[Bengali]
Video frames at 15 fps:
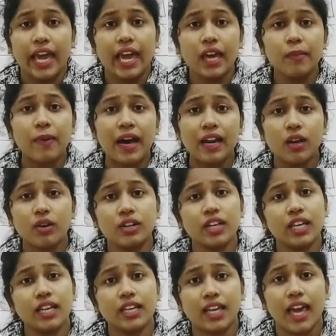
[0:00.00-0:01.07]
এই
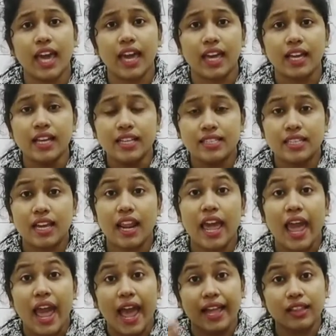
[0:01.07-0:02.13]
বালকটি কে যার
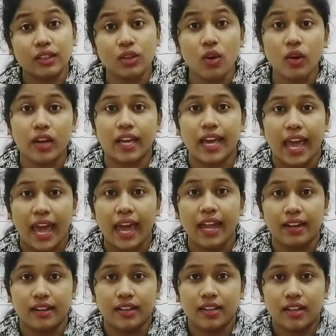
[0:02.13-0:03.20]
এত
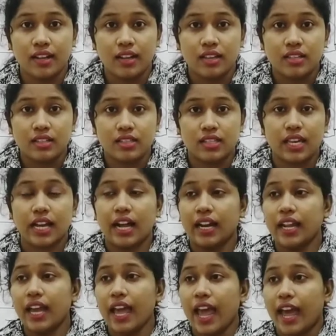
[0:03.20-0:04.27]
জ্ঞান
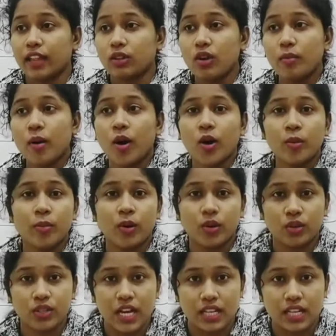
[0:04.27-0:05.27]
যেখানে এত বড় বড়